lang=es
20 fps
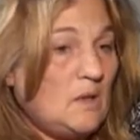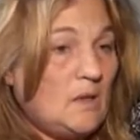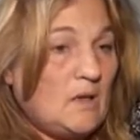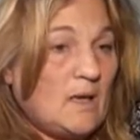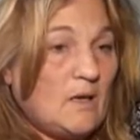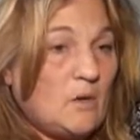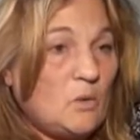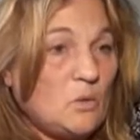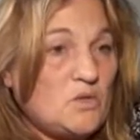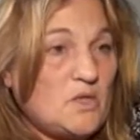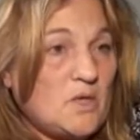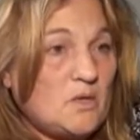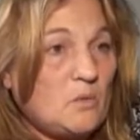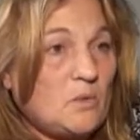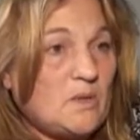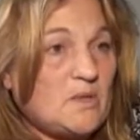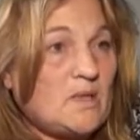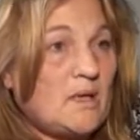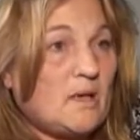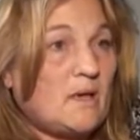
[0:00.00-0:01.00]
las luchas
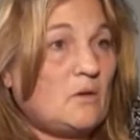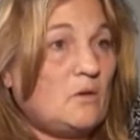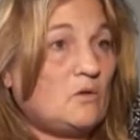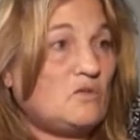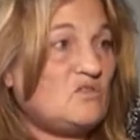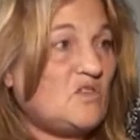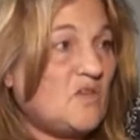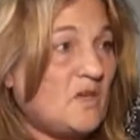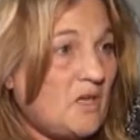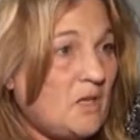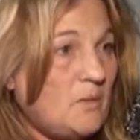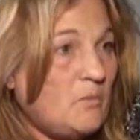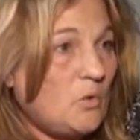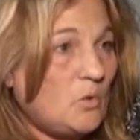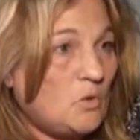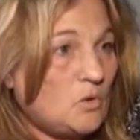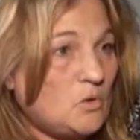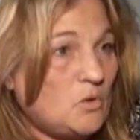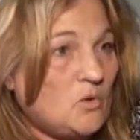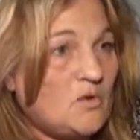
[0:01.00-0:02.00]
nuestras
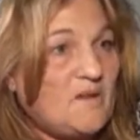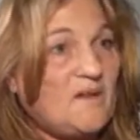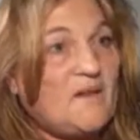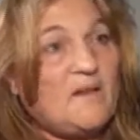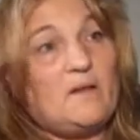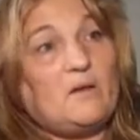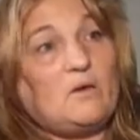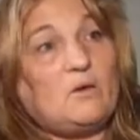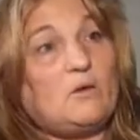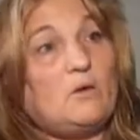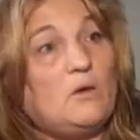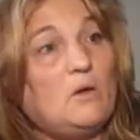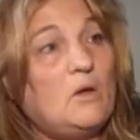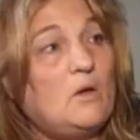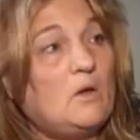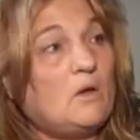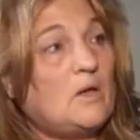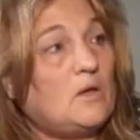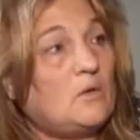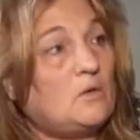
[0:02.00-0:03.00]
conseguimos otro dinero
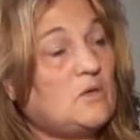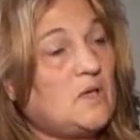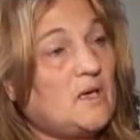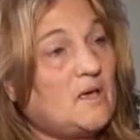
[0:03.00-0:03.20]
que nos,